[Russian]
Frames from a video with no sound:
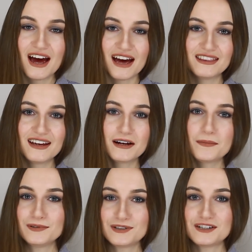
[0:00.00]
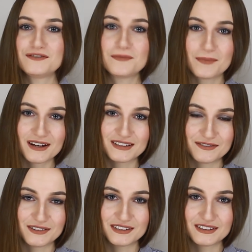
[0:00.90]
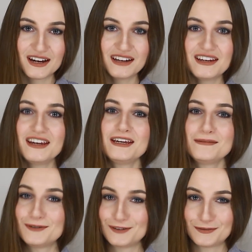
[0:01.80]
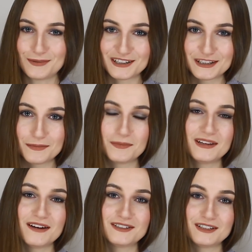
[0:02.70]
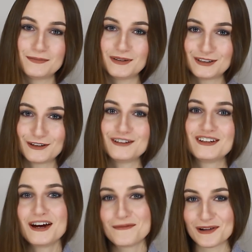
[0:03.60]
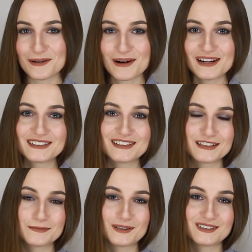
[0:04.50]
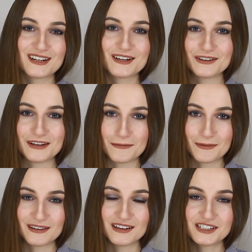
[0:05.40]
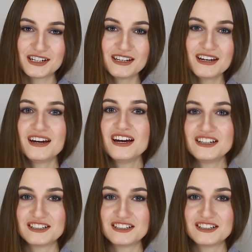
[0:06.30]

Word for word: Однако, получив базовые знания и безуспешно попытавшись построить маломальски распространенное предложение,